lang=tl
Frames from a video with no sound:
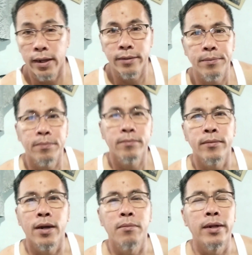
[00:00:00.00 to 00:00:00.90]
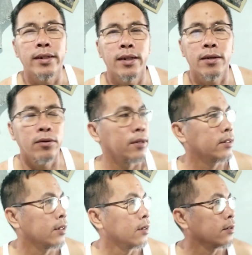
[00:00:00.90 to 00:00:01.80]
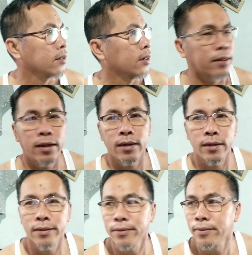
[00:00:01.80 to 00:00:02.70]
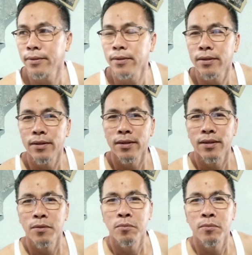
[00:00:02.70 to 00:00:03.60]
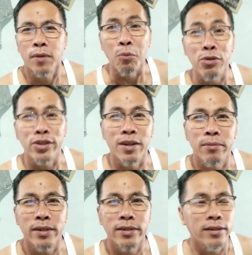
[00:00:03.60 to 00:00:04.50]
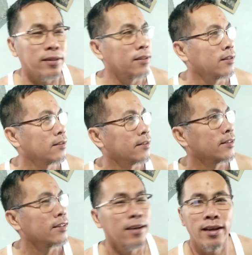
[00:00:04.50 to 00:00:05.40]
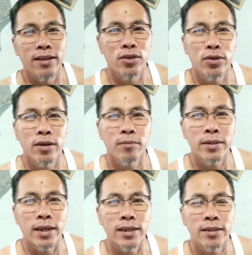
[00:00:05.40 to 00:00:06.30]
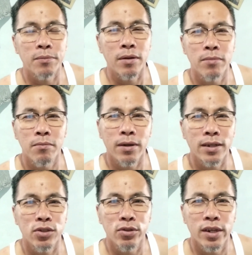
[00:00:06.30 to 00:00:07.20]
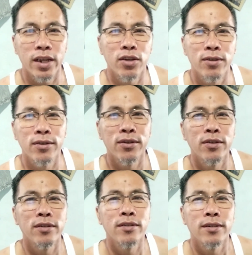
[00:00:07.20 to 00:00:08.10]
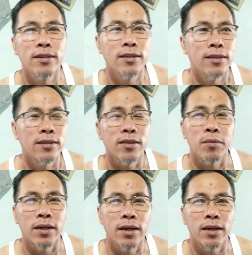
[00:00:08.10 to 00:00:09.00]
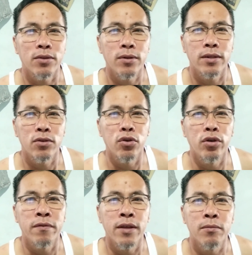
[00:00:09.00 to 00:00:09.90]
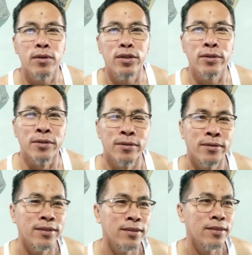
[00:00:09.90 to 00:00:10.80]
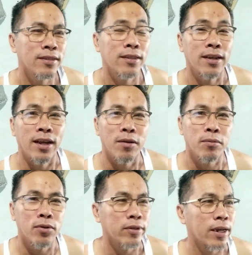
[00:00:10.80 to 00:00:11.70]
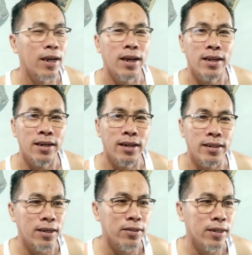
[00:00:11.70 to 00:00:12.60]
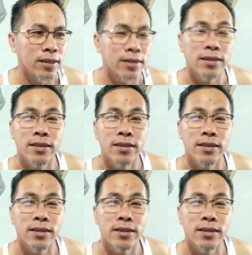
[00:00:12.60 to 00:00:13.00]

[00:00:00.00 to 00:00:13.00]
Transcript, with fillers: na lang babalik na ako ulit sa Qatar paubos na ang budget ito ang masakit sa pagbabakasyon na ano sa mga katulad yung OFW alam kong nakaka-relate kayo dyan